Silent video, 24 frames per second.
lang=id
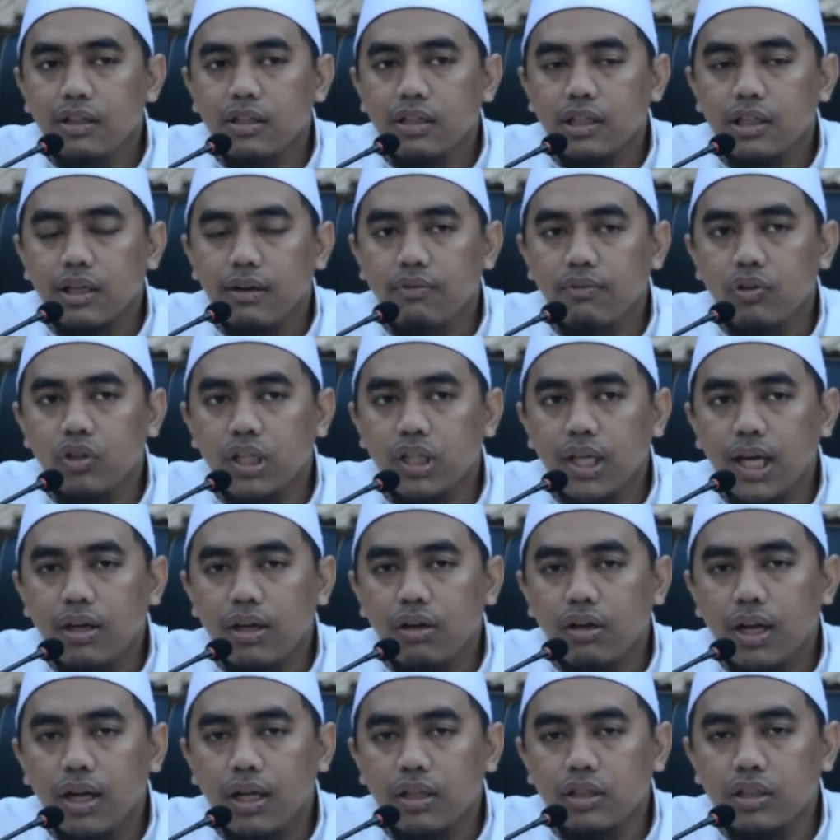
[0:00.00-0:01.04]
Kemudian
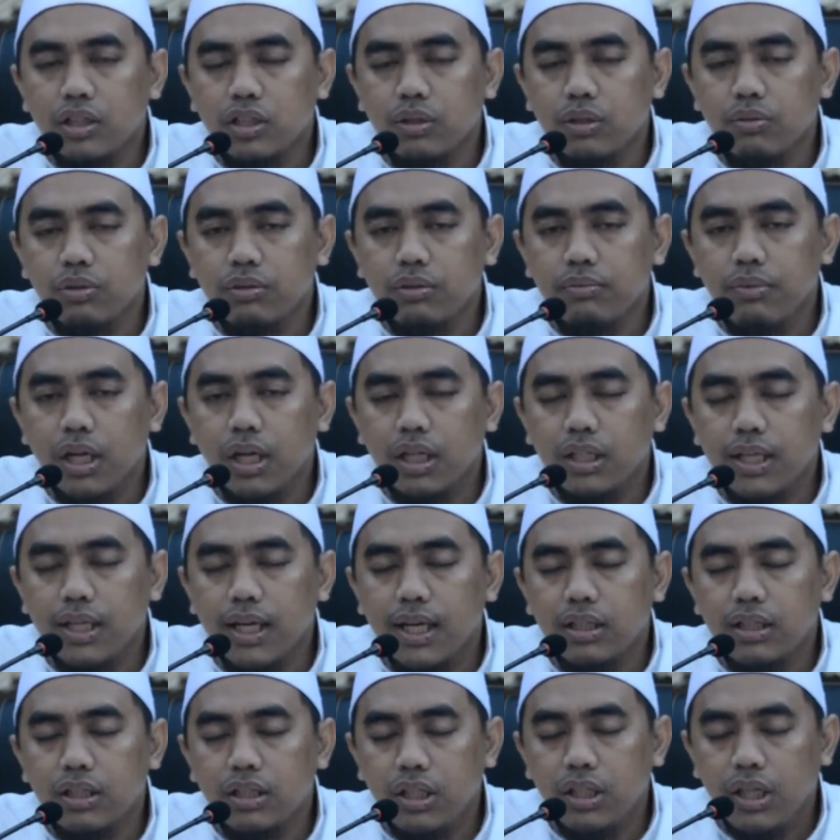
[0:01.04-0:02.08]
orang tersebut
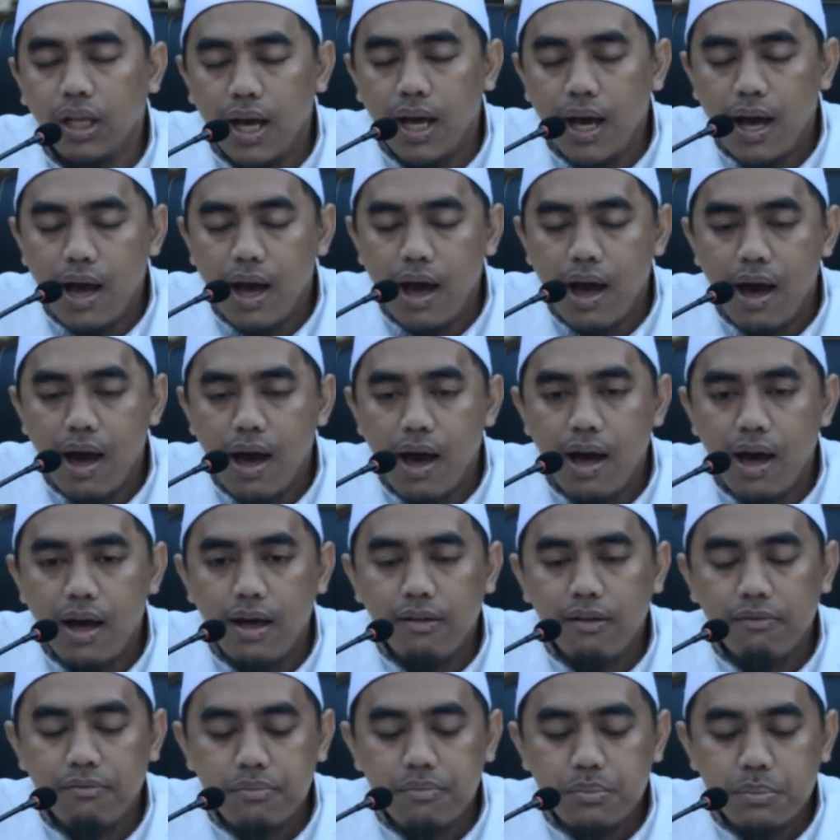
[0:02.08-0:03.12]
mengatakan
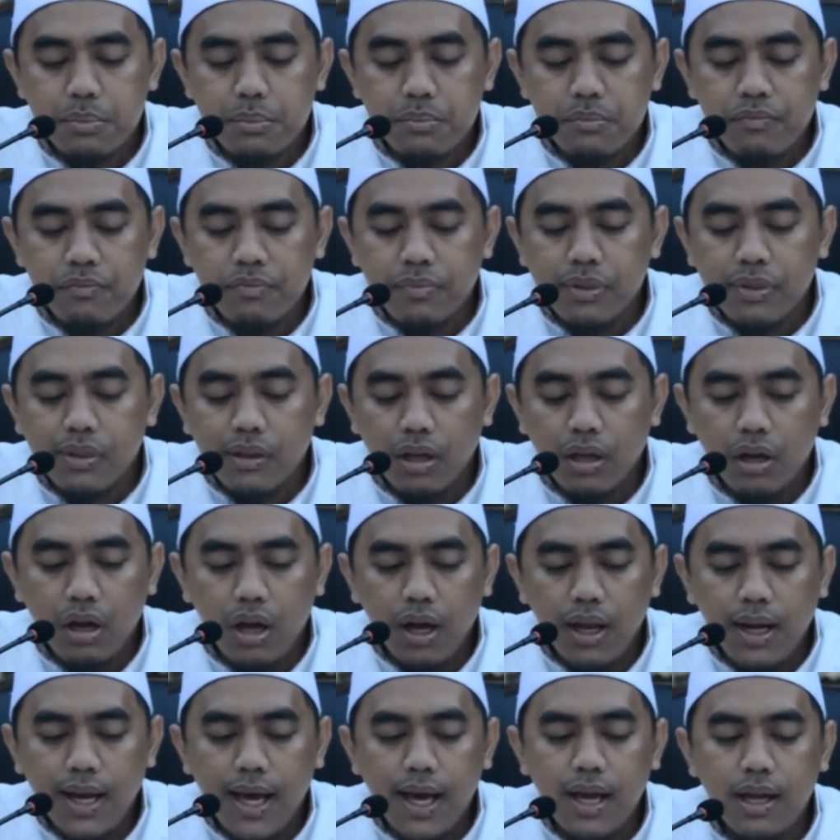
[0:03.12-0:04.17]
tidak.
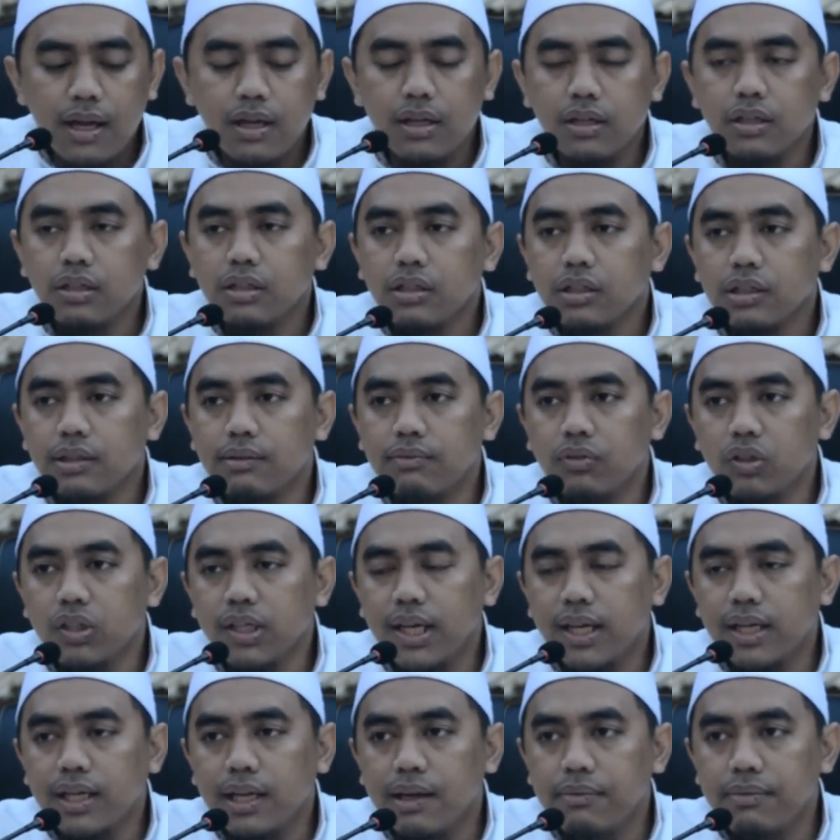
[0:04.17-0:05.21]
Qala.
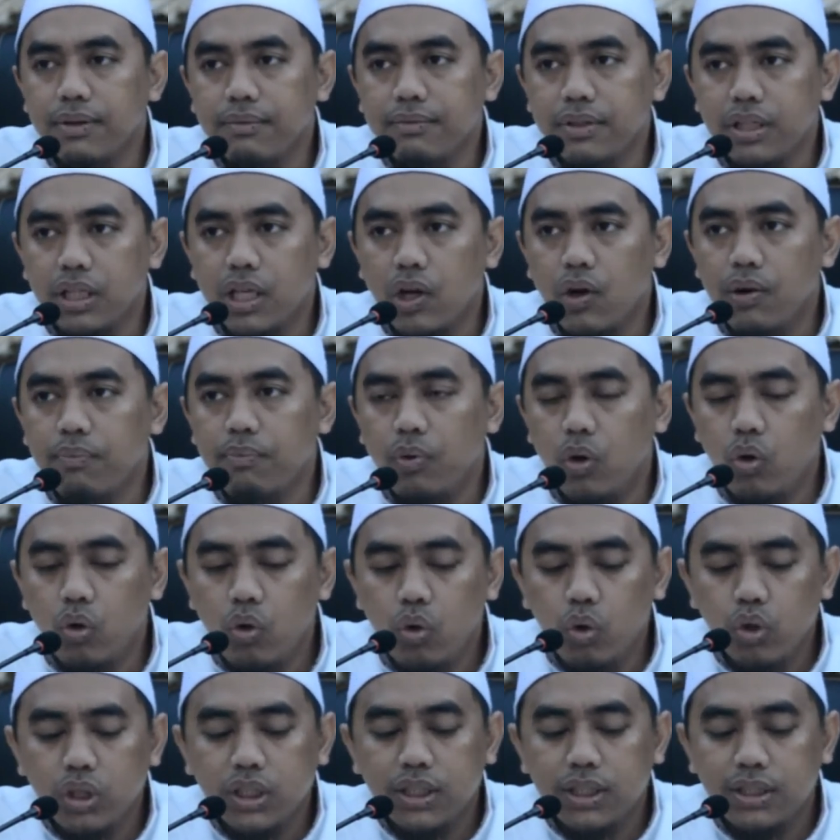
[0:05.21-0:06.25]
Kemudian Nabi menjawab
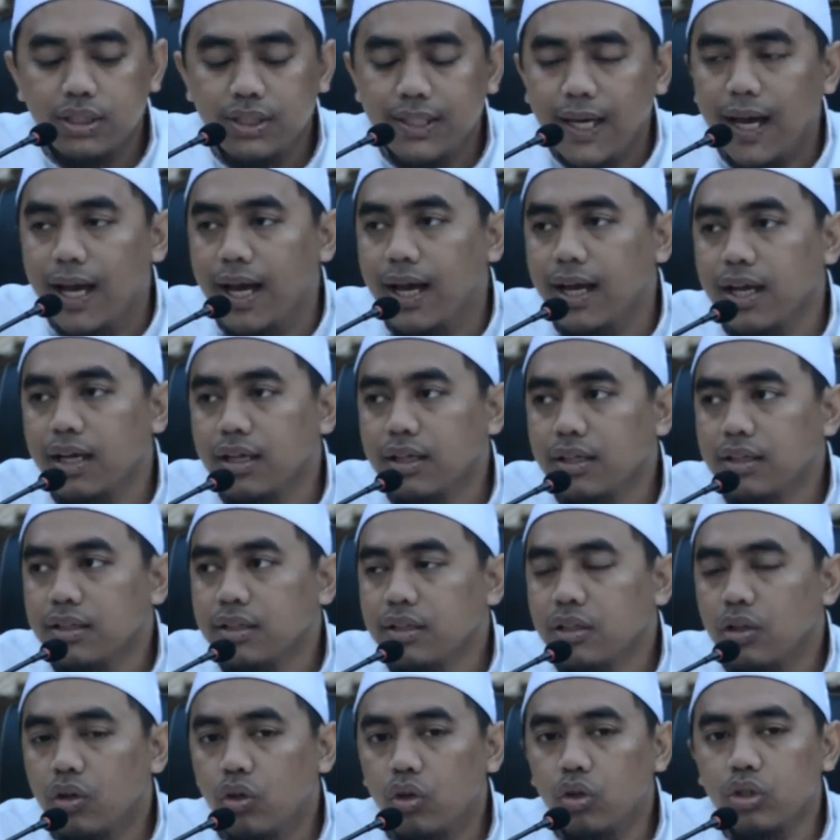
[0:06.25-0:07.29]
hujjah.
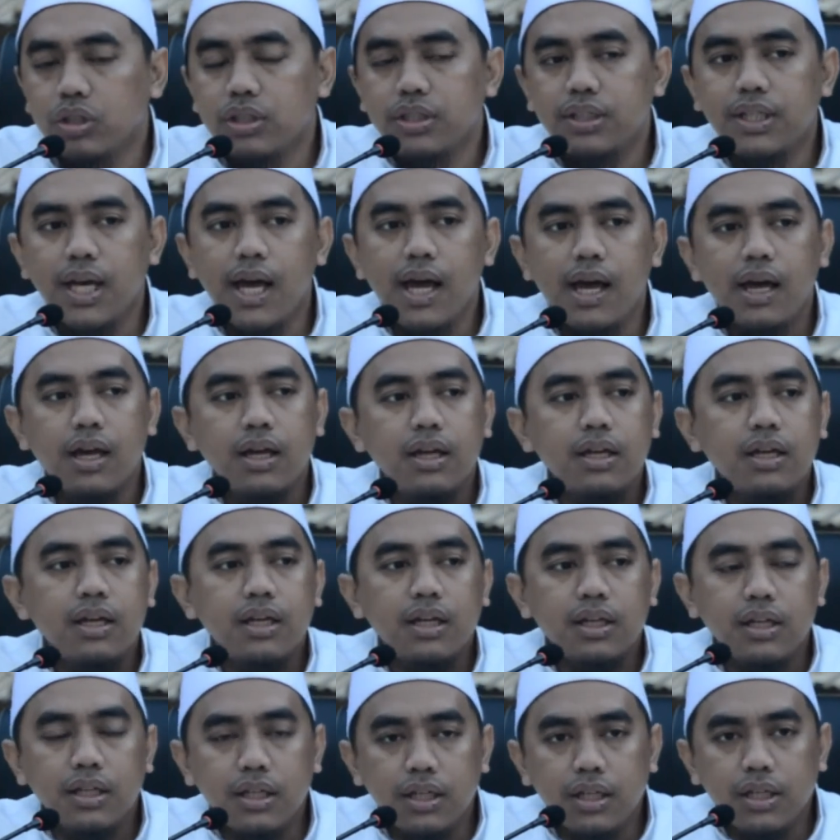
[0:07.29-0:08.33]
Hujjah
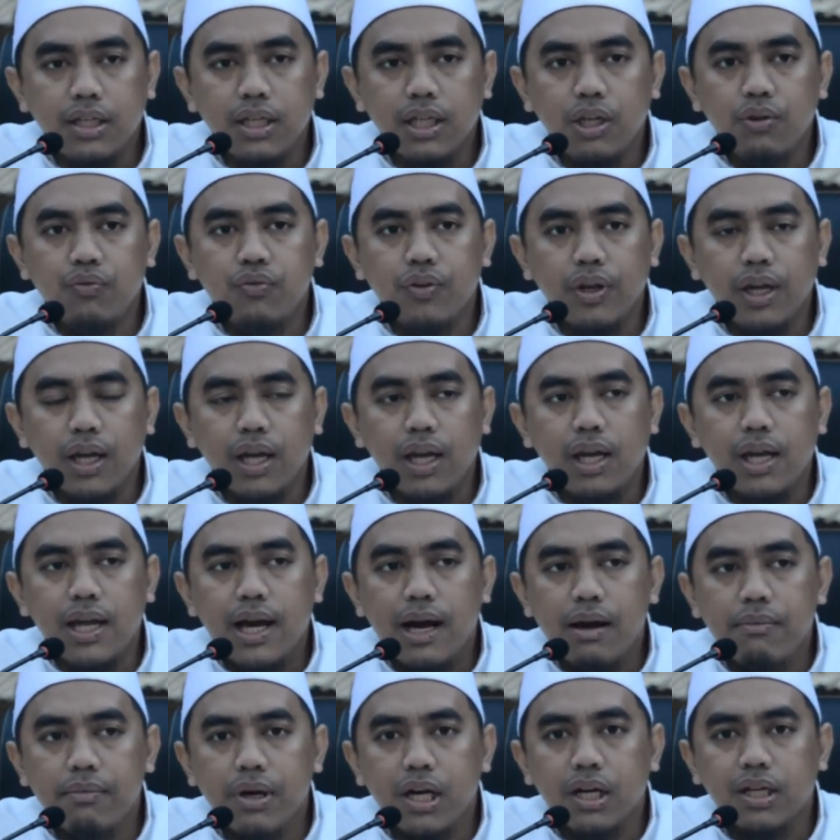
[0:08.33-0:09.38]
ini fi'il
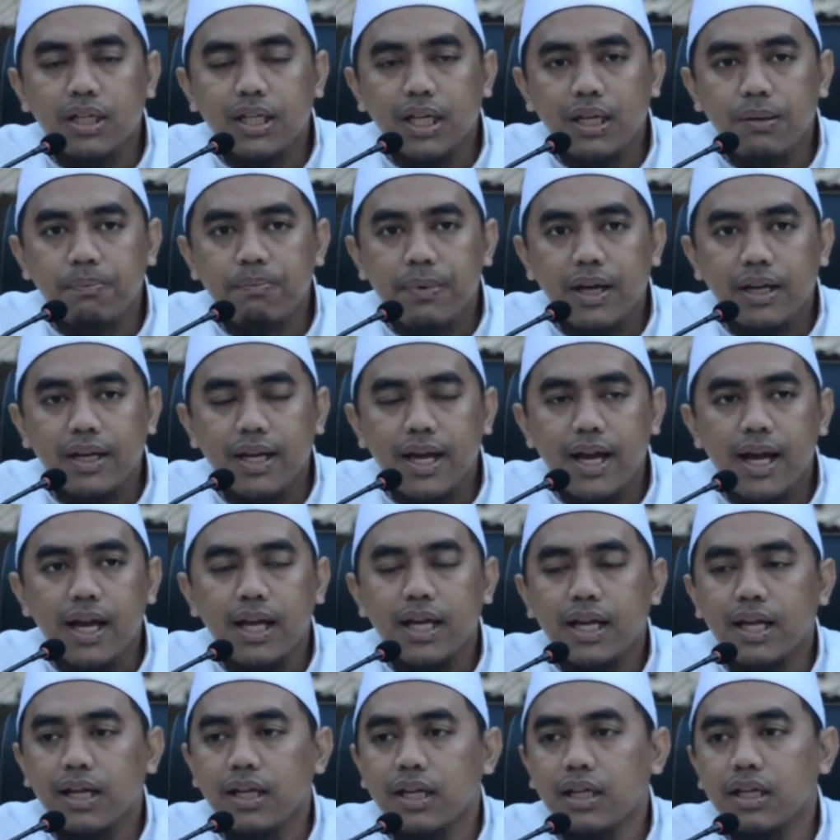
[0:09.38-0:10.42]
amar daripada
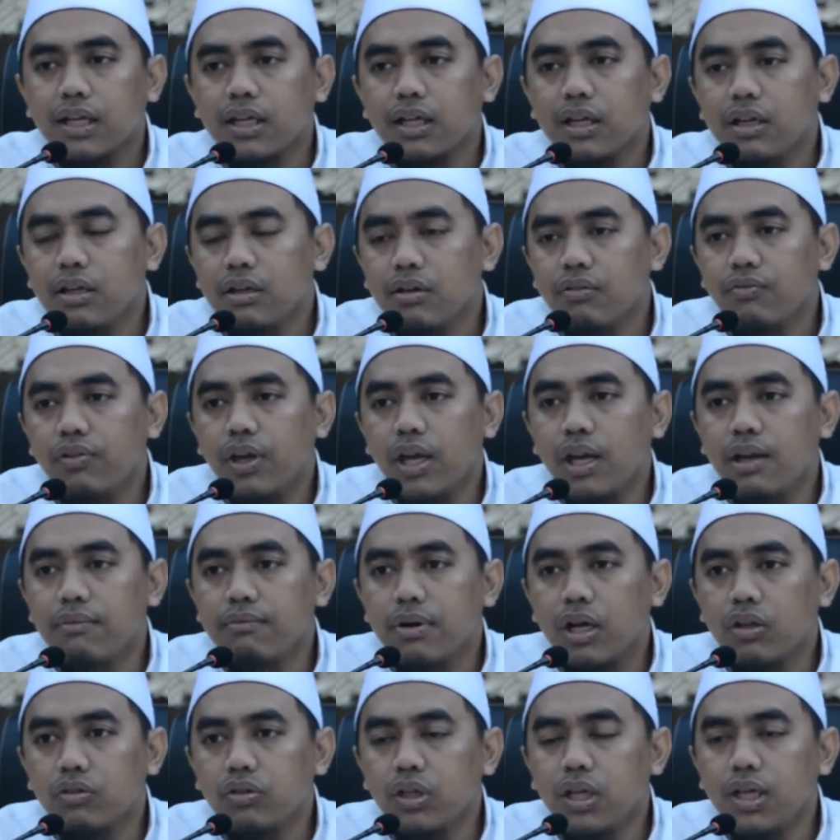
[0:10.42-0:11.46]
fi'il
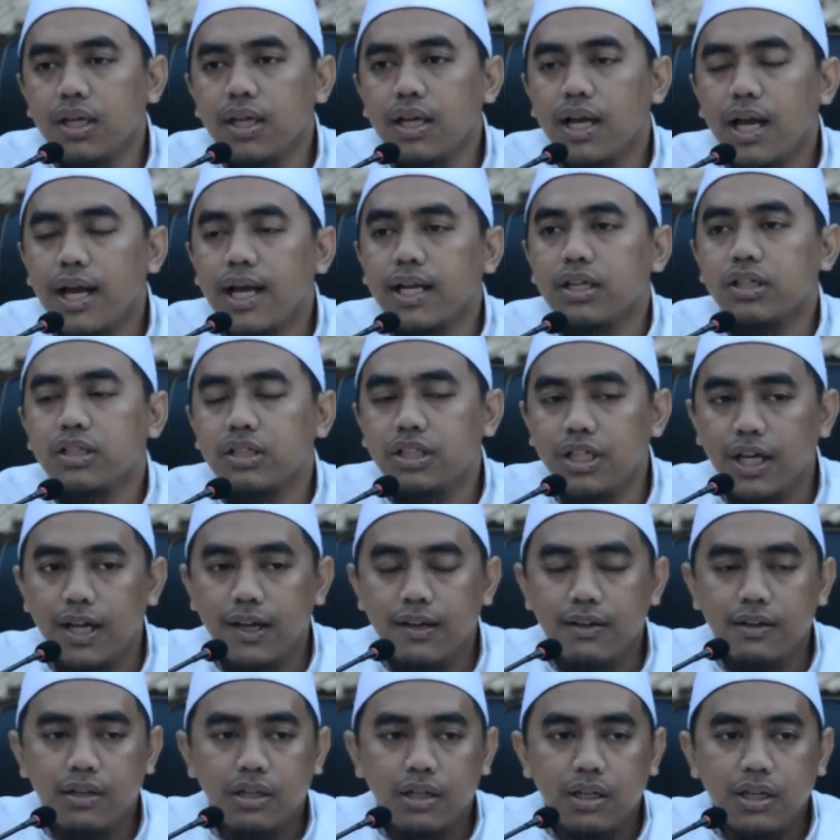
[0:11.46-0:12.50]
madhi hajjah.
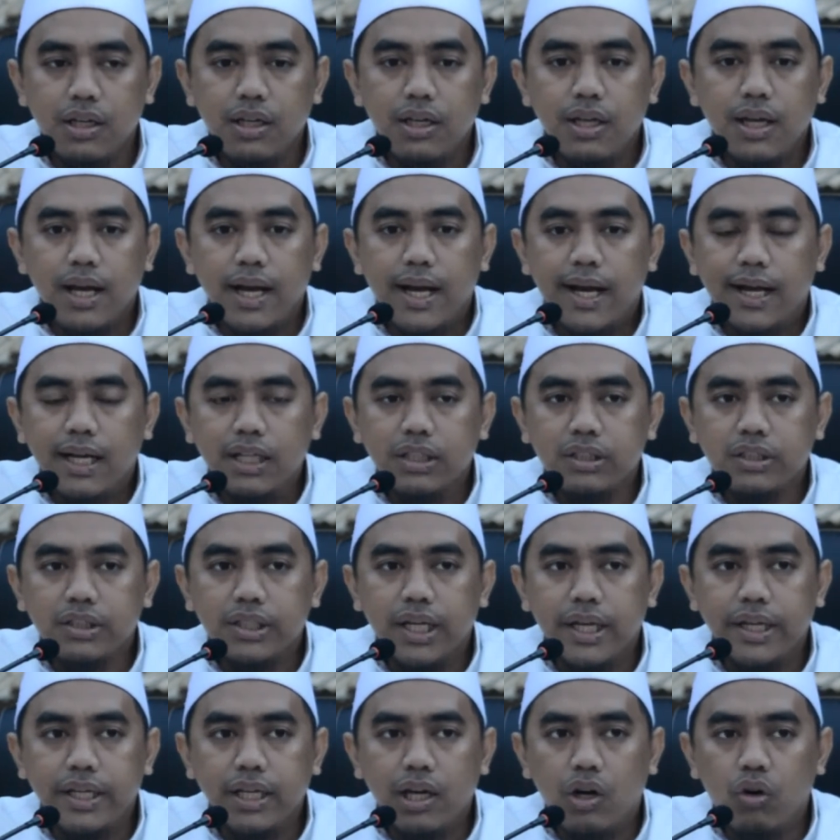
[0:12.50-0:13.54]

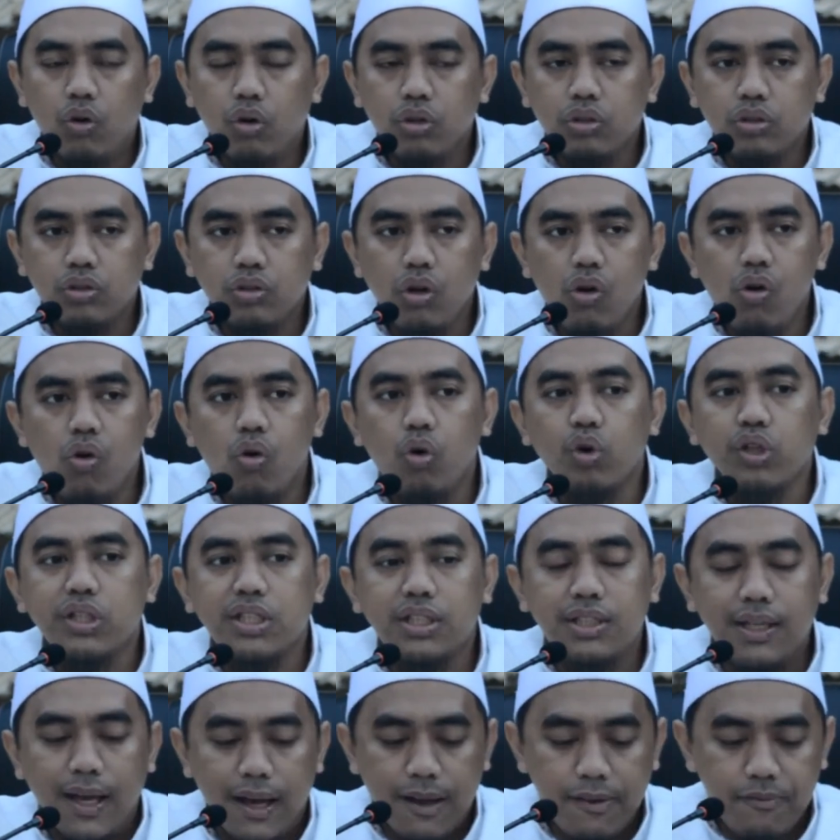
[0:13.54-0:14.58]
Hajjah ya hujju
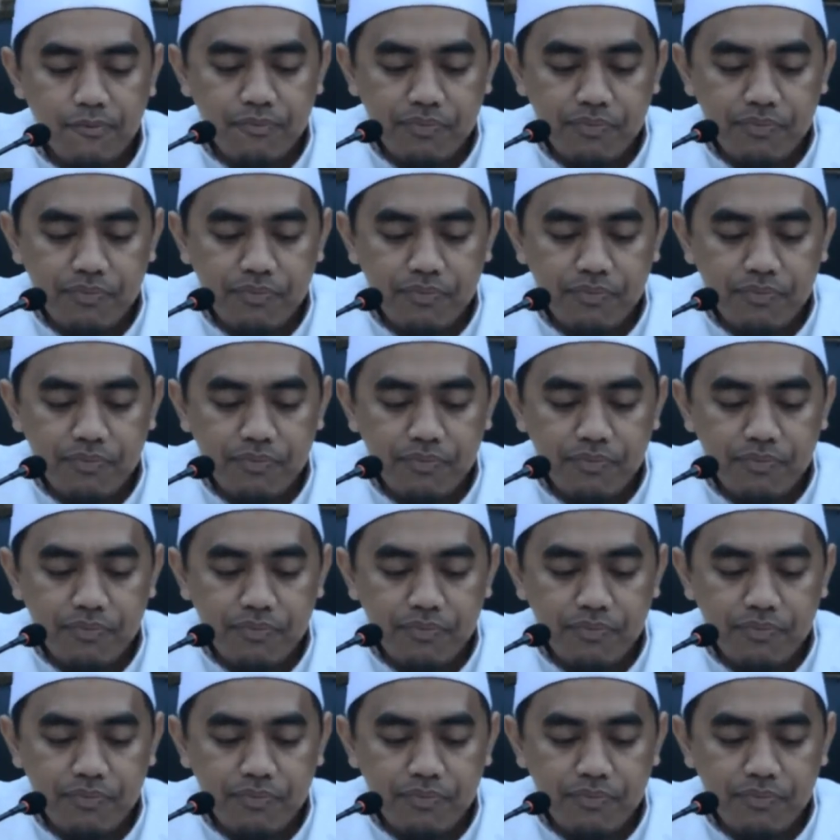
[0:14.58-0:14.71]
hujjah.